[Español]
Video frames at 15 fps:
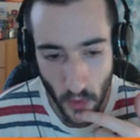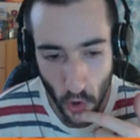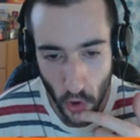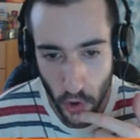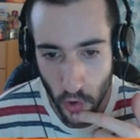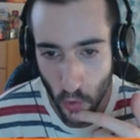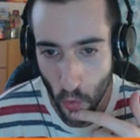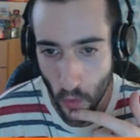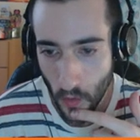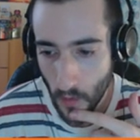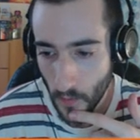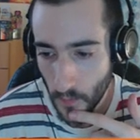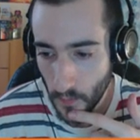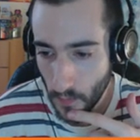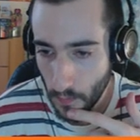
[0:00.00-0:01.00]
school.
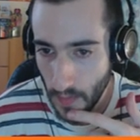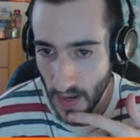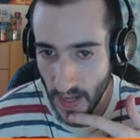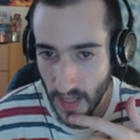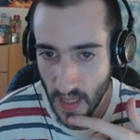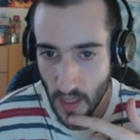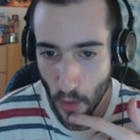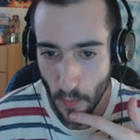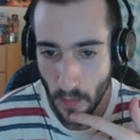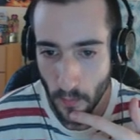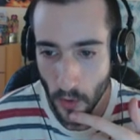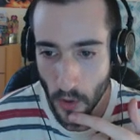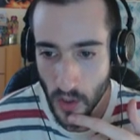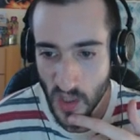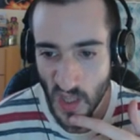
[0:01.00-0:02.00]
Vale, aquí lo
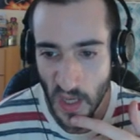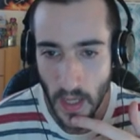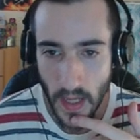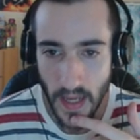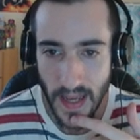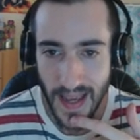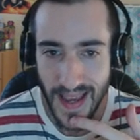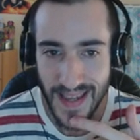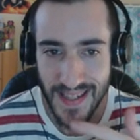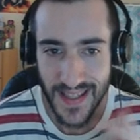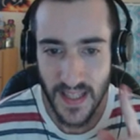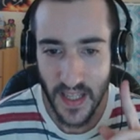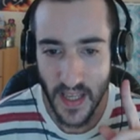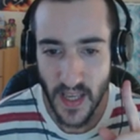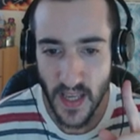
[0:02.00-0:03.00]
vemos.
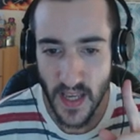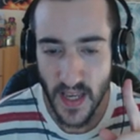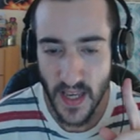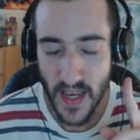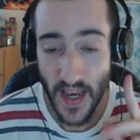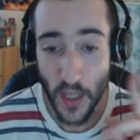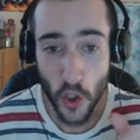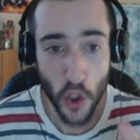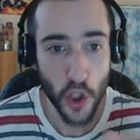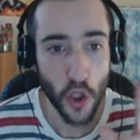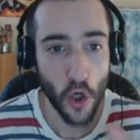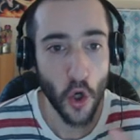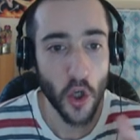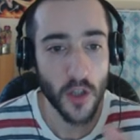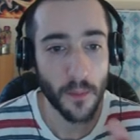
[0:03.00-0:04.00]
Este, estos
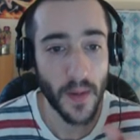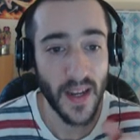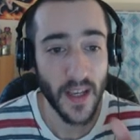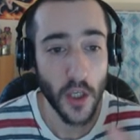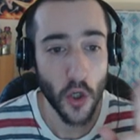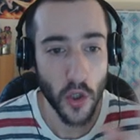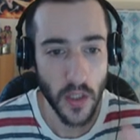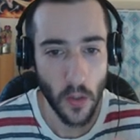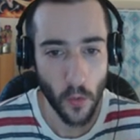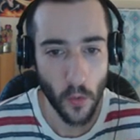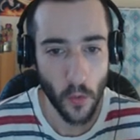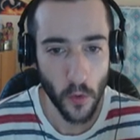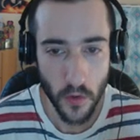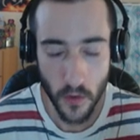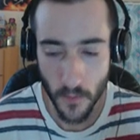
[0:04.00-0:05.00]
son los
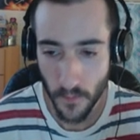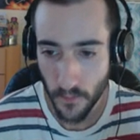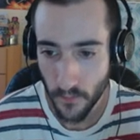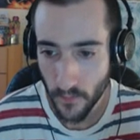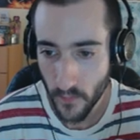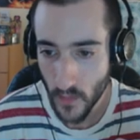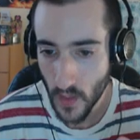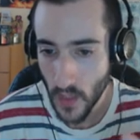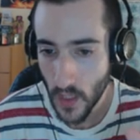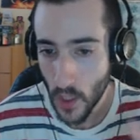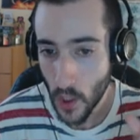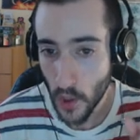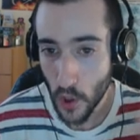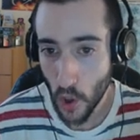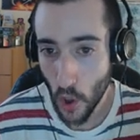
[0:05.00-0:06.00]
Brachiosaurus.
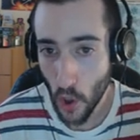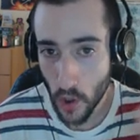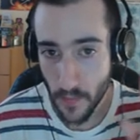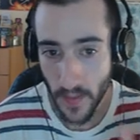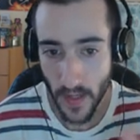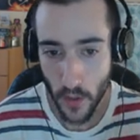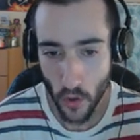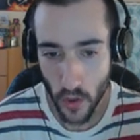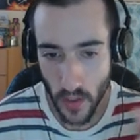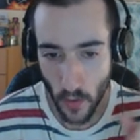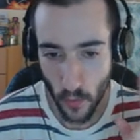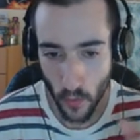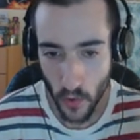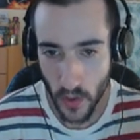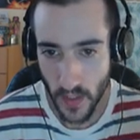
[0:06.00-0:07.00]
Son los
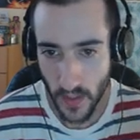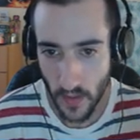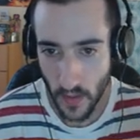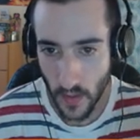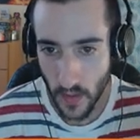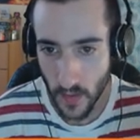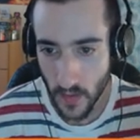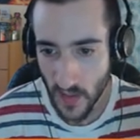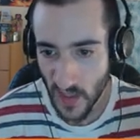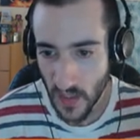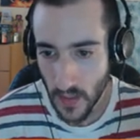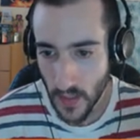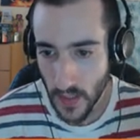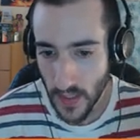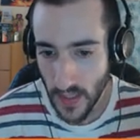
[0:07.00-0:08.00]
Brachiosaurus, gente.
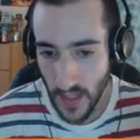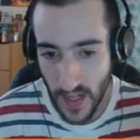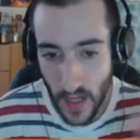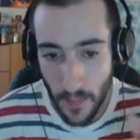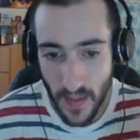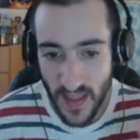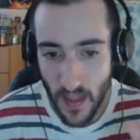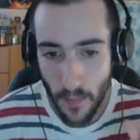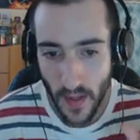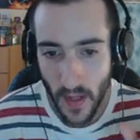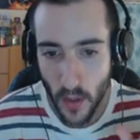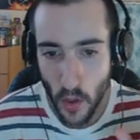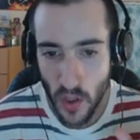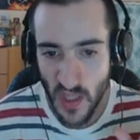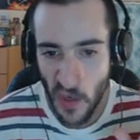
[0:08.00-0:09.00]
Y realmente el
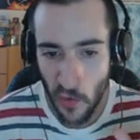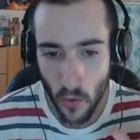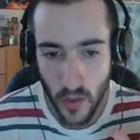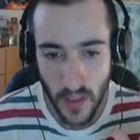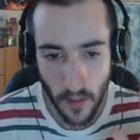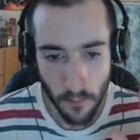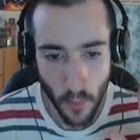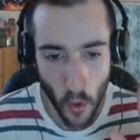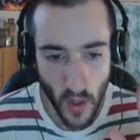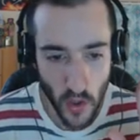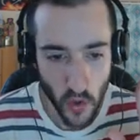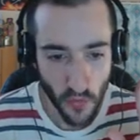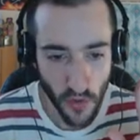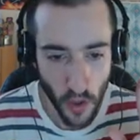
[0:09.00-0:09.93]
Brachiosaurus tampoco ha sufrido